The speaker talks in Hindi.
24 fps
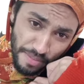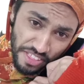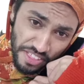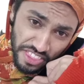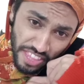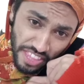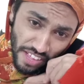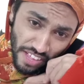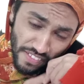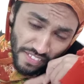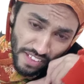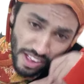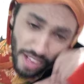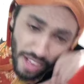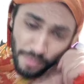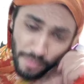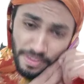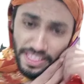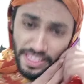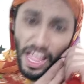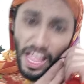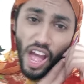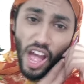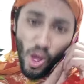बनता हुआ
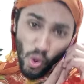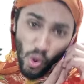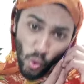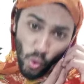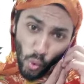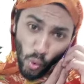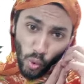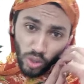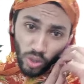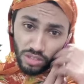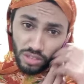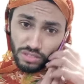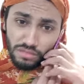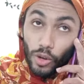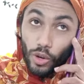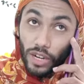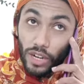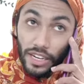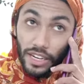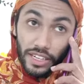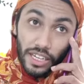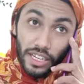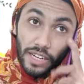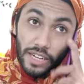बताओ तो
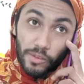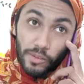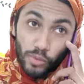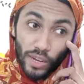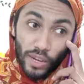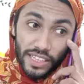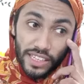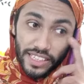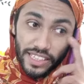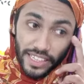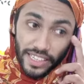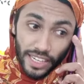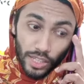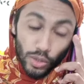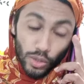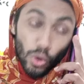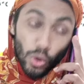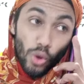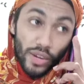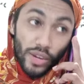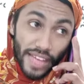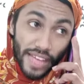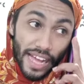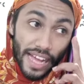लेंटर ने बुआई देना तो
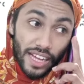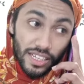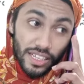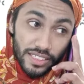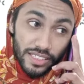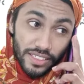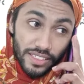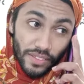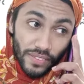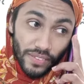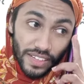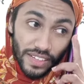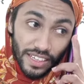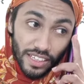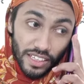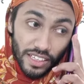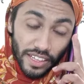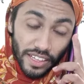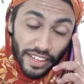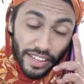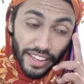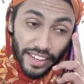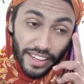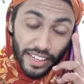और क्या करते हैं फिर
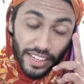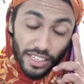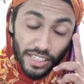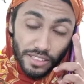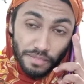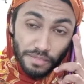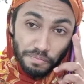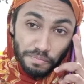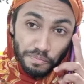हैं